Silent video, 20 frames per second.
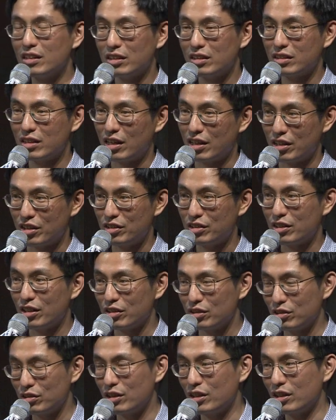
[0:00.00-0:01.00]
강의를
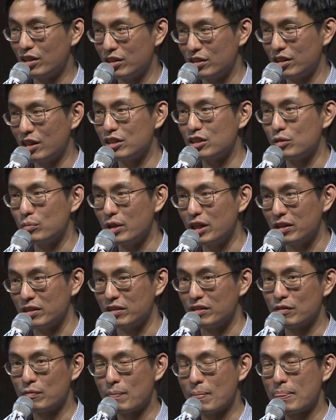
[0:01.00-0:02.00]
개설하긴 하지만
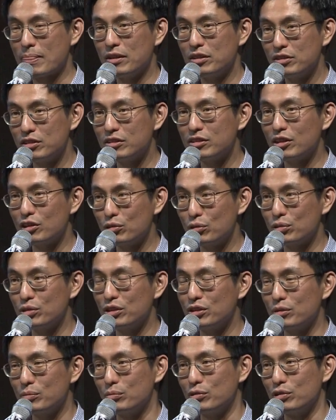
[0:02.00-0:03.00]

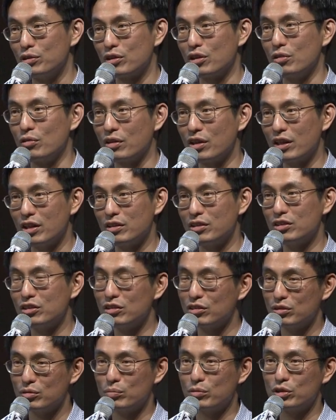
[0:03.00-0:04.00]
실제로는 뭐
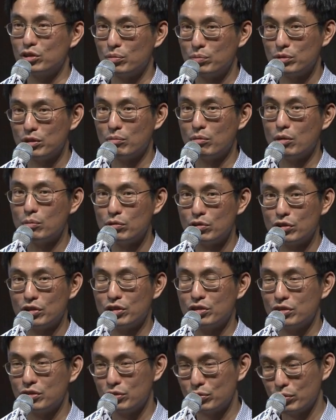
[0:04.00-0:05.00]
경계는 뭐 점점
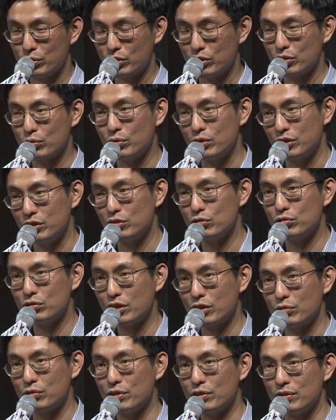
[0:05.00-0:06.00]
허물어지고 있는
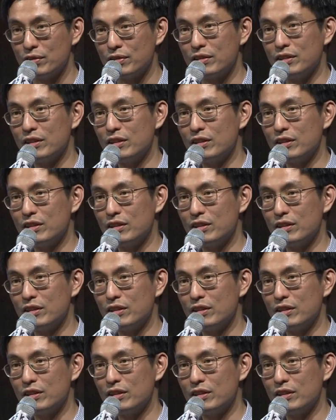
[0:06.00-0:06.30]
추세고요.